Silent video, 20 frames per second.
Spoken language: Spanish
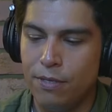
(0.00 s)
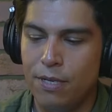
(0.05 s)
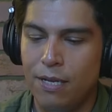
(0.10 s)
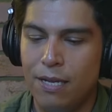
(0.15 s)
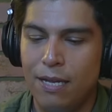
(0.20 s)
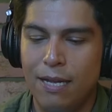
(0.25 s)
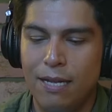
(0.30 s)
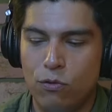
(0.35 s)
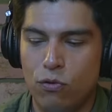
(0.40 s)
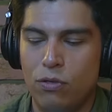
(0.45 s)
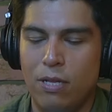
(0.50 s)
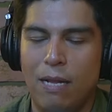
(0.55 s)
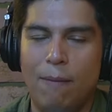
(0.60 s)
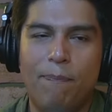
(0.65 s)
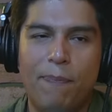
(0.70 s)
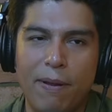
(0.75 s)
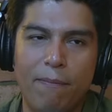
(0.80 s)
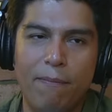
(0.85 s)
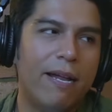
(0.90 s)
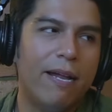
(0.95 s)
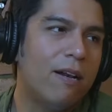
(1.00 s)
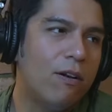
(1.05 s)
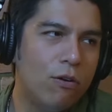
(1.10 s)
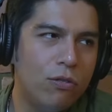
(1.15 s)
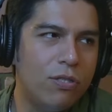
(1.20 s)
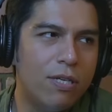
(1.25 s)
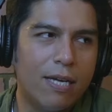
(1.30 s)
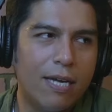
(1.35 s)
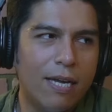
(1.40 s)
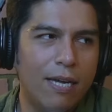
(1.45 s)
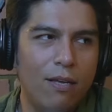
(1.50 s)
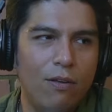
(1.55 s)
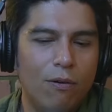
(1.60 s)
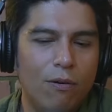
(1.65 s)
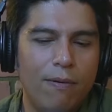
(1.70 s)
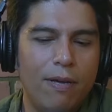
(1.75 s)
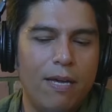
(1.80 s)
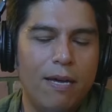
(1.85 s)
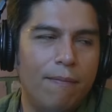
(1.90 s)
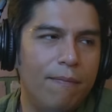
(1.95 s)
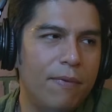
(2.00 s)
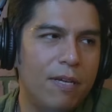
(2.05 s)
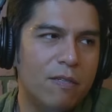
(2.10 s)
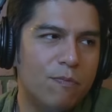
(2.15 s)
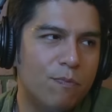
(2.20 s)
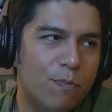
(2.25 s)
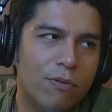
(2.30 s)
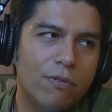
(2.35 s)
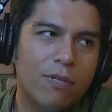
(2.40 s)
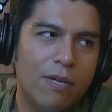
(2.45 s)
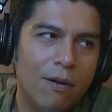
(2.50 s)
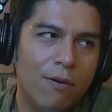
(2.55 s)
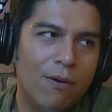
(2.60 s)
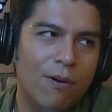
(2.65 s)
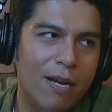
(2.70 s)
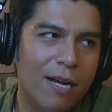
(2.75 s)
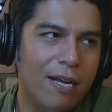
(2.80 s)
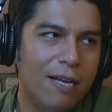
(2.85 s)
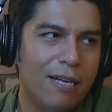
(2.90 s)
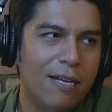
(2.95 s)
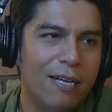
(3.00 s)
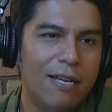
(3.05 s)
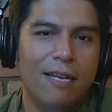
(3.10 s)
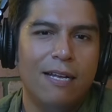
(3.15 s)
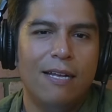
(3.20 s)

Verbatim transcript: Entonces, la primera noche que yo vi a mi esposa ahora,